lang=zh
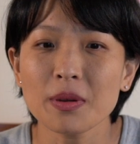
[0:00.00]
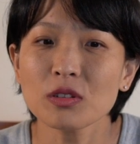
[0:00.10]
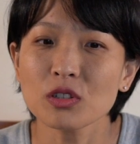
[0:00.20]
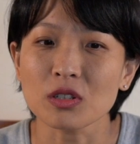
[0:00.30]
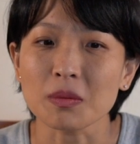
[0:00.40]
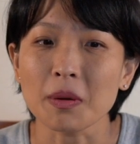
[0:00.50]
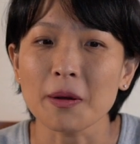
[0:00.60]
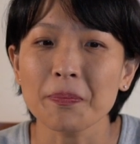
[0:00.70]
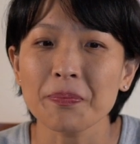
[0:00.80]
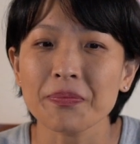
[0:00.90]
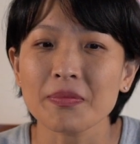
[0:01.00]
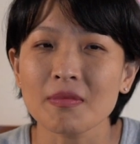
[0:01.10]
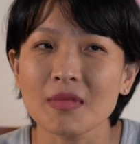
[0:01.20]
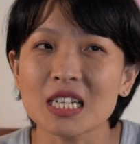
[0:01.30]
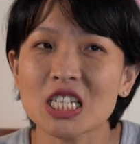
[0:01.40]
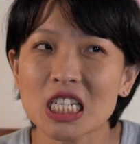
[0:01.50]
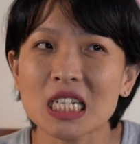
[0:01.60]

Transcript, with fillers: 标是什么？那这